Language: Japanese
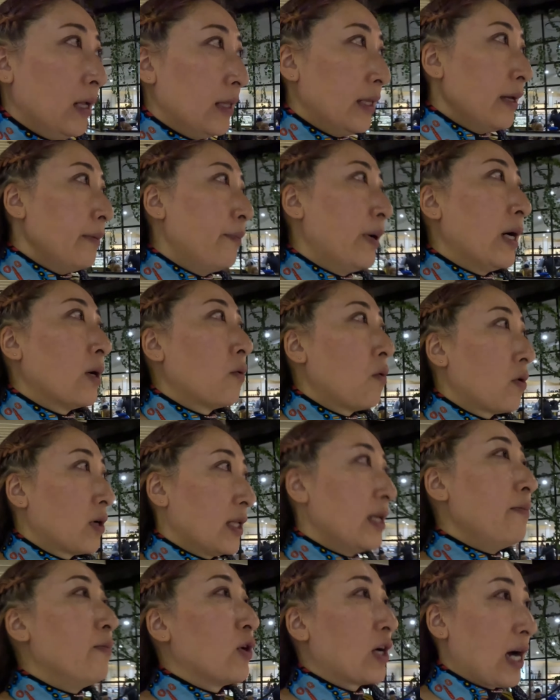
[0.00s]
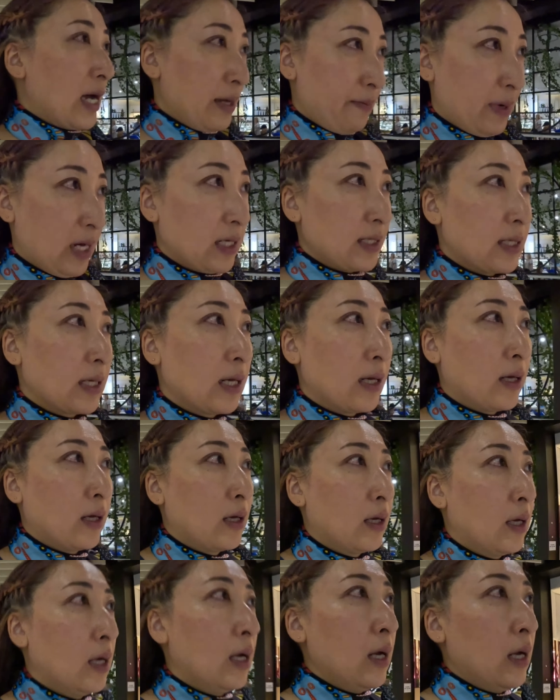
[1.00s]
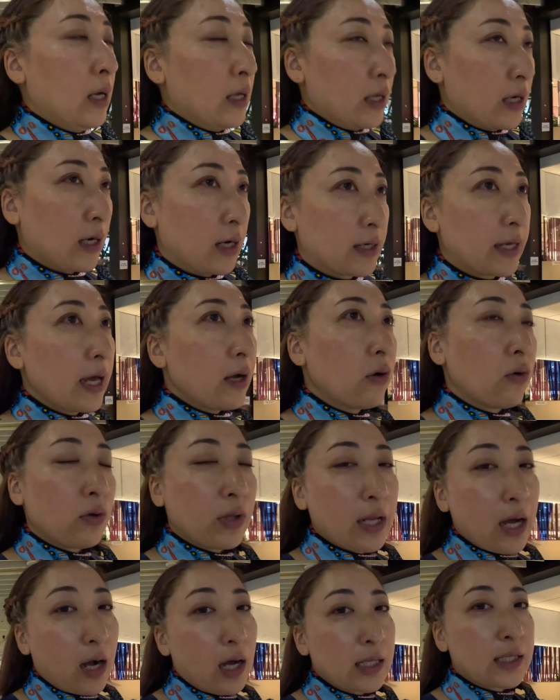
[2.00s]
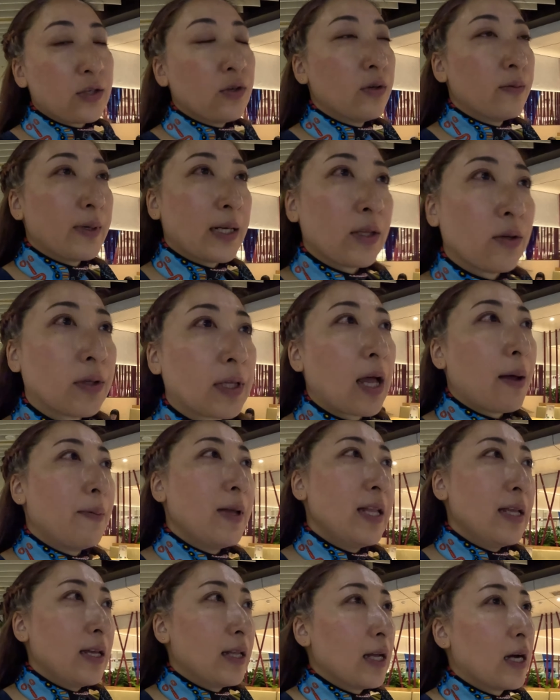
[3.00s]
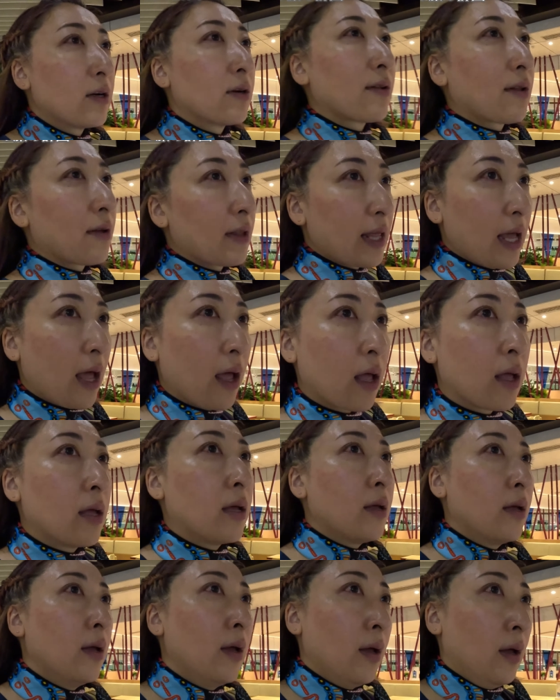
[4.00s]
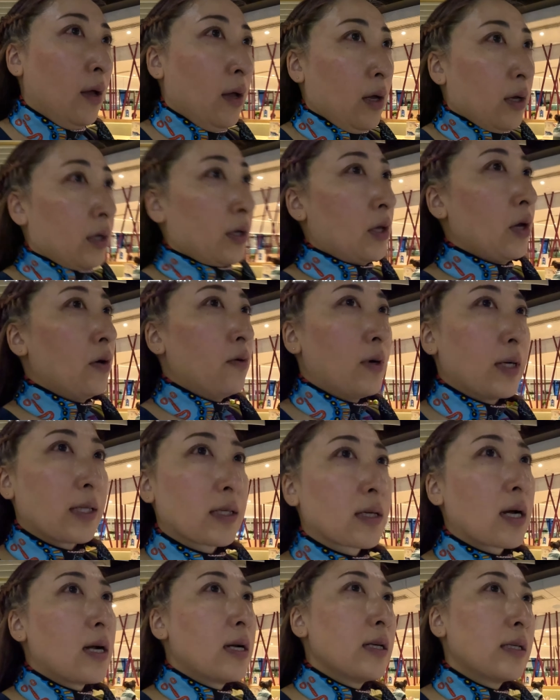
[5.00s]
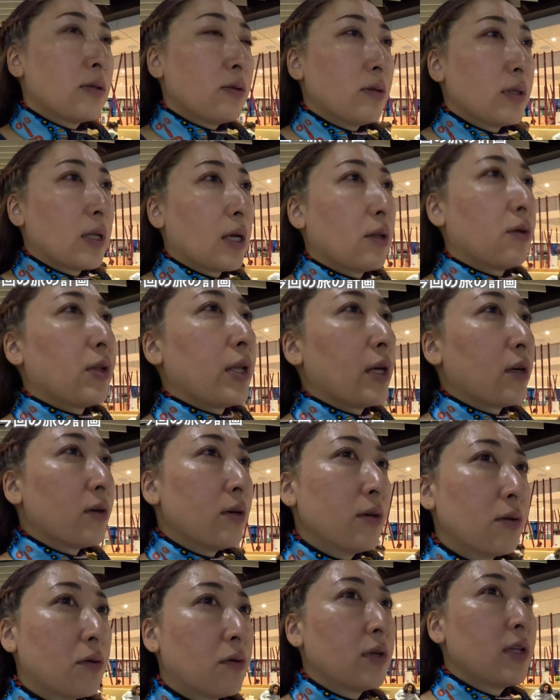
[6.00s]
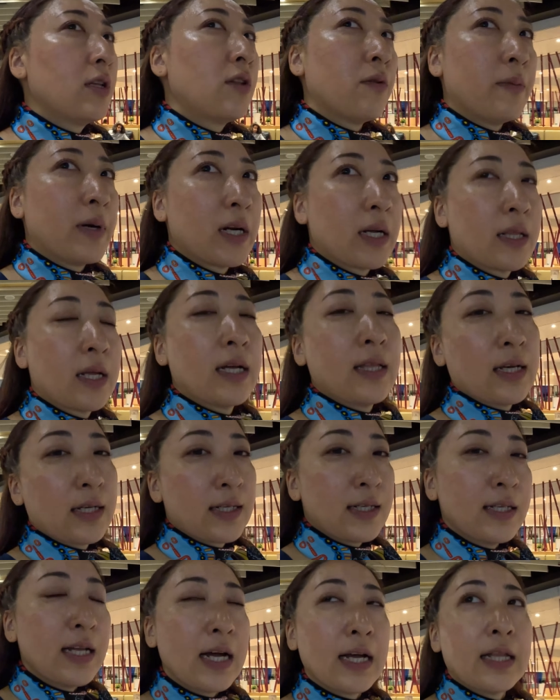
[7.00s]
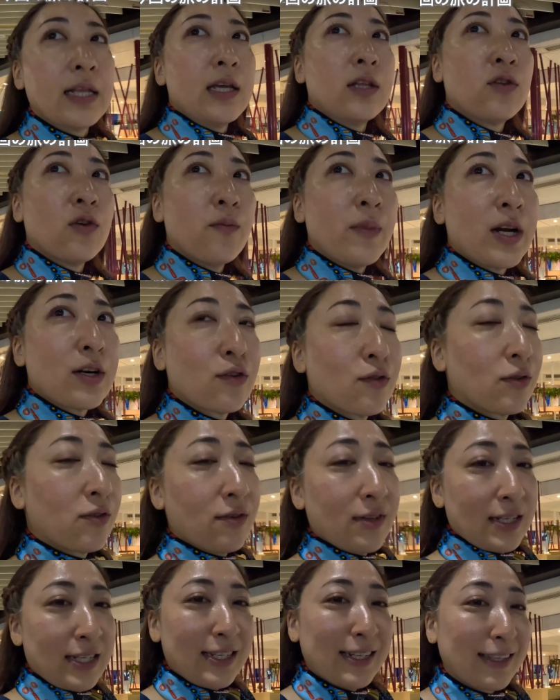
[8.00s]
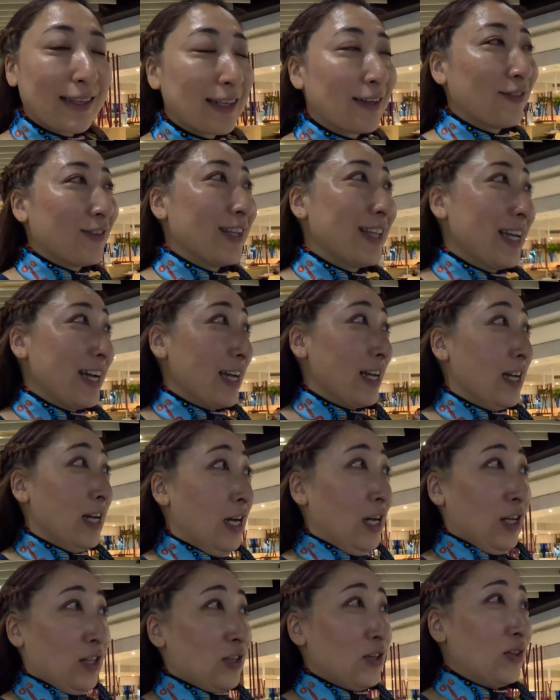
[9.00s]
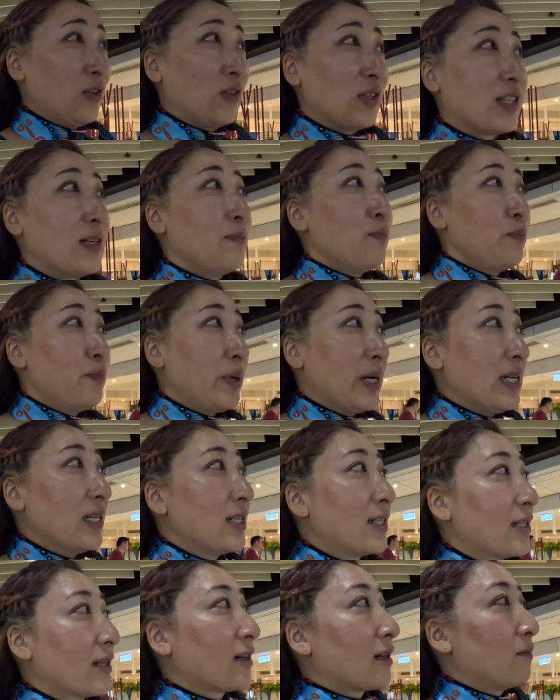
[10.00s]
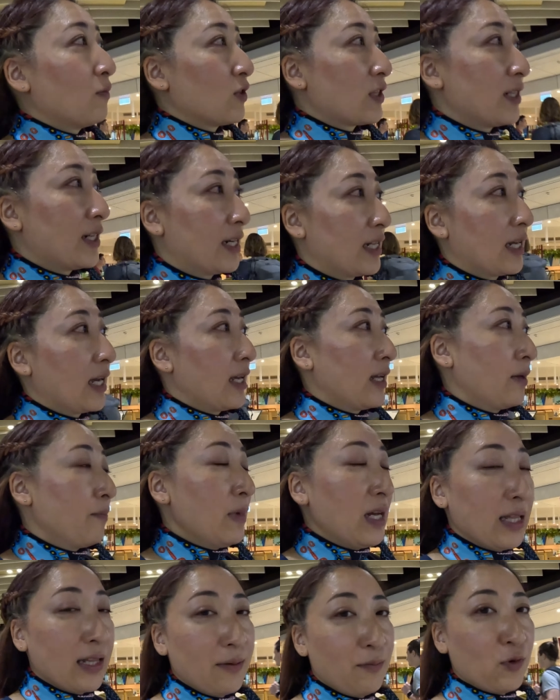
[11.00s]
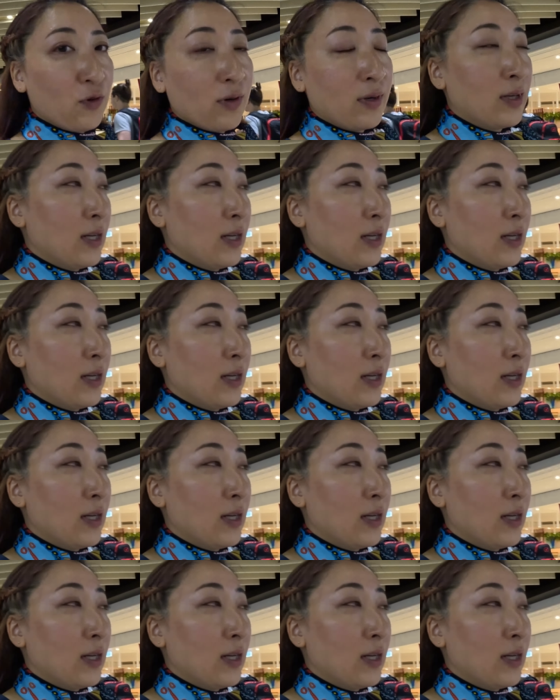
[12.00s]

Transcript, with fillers: でバンコクに向かいます結構長丁場の旅になるので今日は疲れそうなのに空港に泊まらないで市内に泊まることにしちゃったのでちょっと失敗したかもしれないまあでも